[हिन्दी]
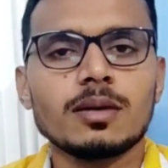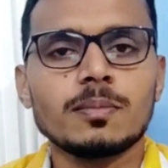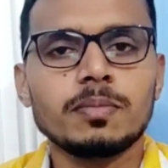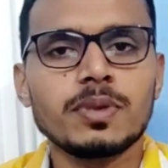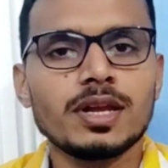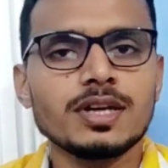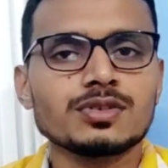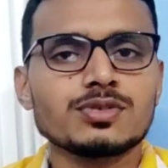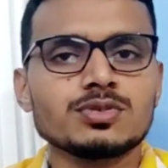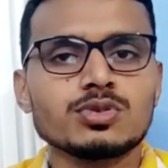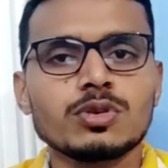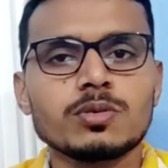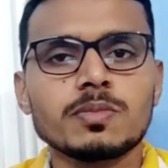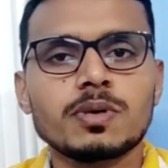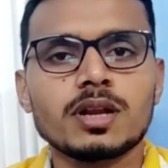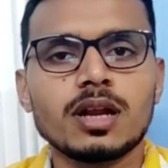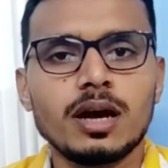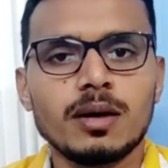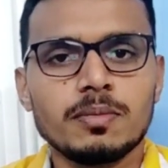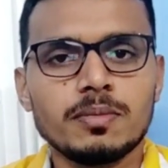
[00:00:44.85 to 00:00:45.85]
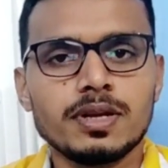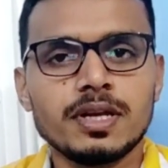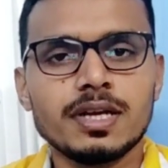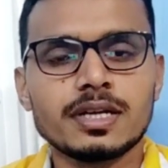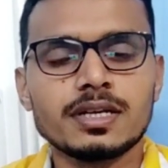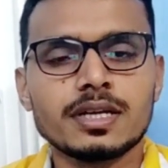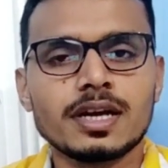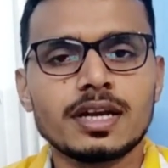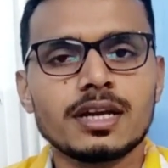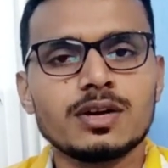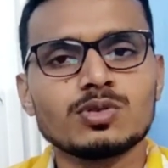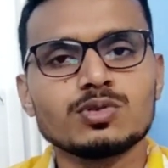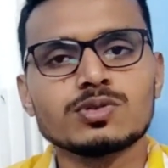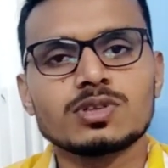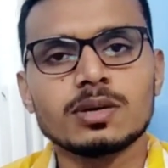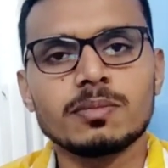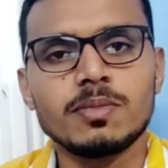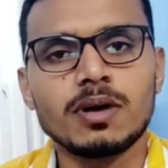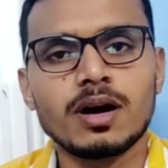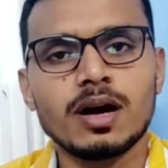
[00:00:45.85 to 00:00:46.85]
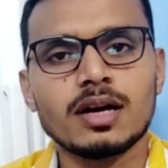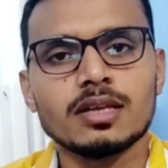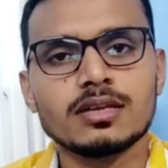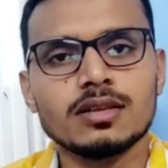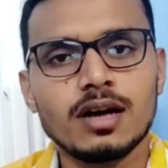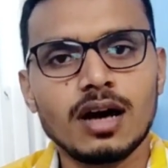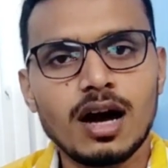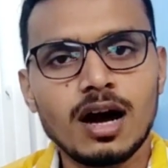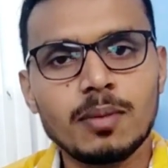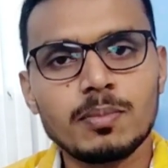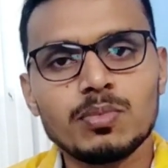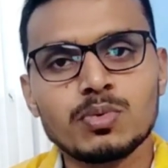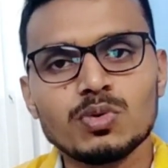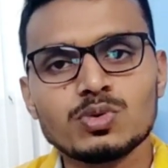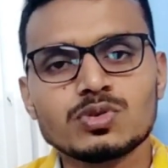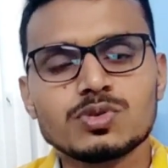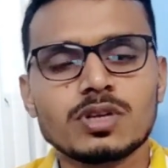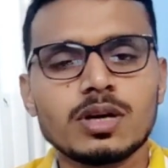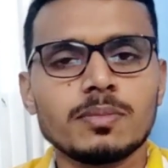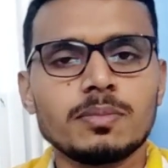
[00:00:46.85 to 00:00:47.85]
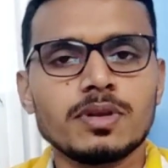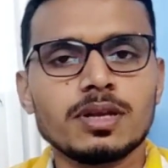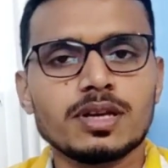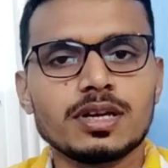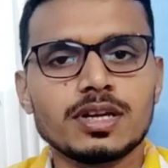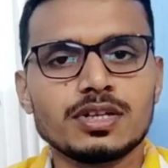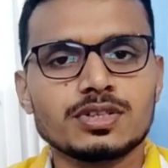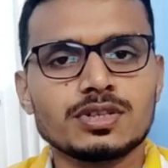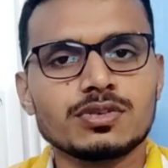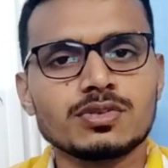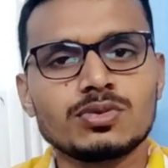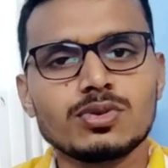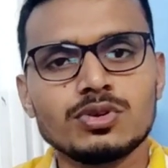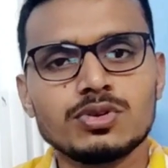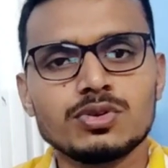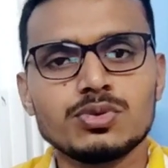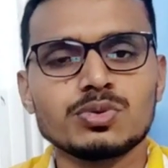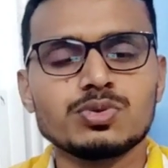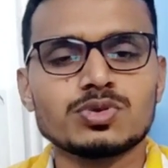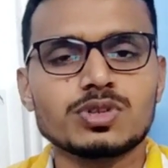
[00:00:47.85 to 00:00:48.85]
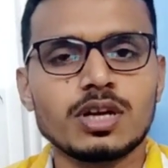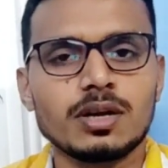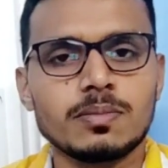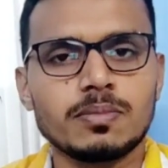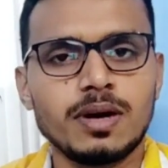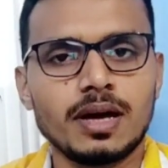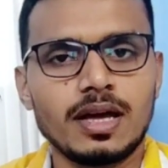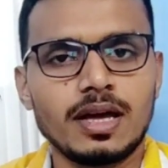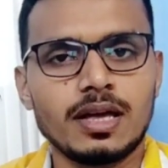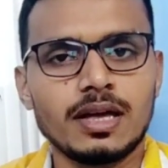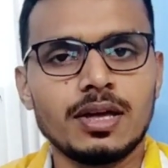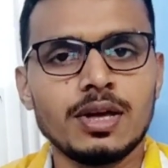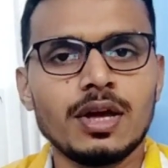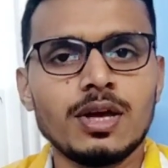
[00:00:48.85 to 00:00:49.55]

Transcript: प्ले स्टोर पर अपडेट करें उसके बाद आप उस एप्लीकेशन को यूज़ कर पाएँ